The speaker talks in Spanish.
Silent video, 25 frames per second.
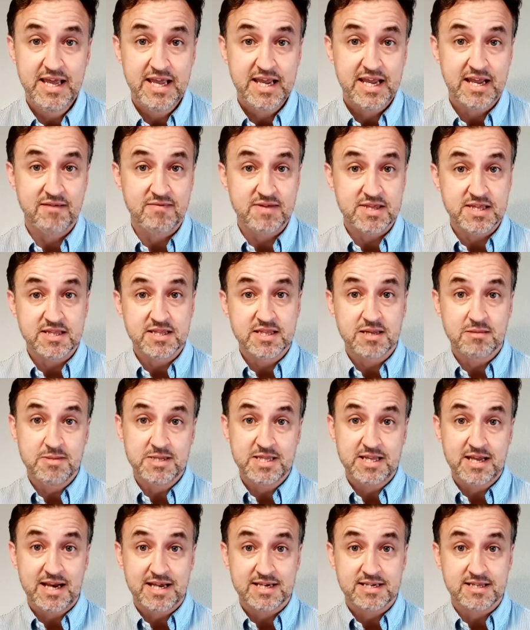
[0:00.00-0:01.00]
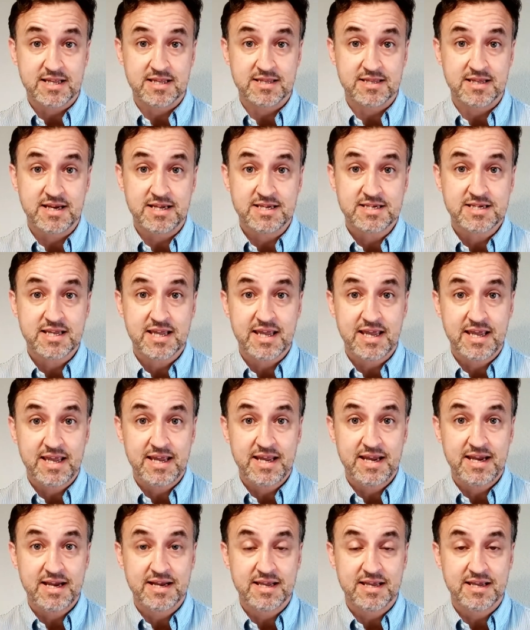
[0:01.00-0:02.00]
que evidentemente las tendréis que
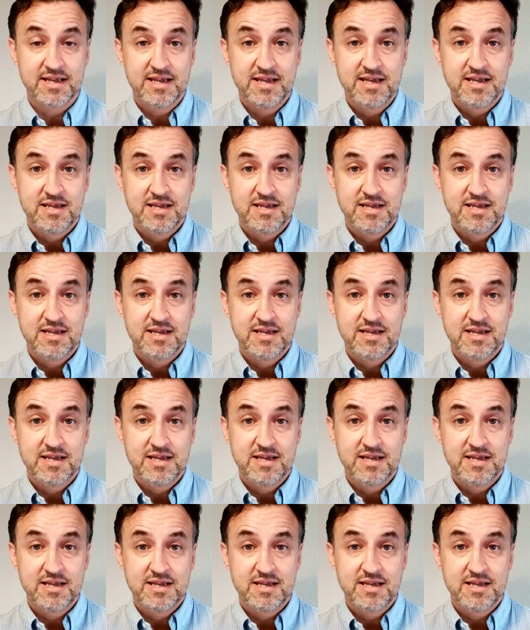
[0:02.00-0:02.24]
ir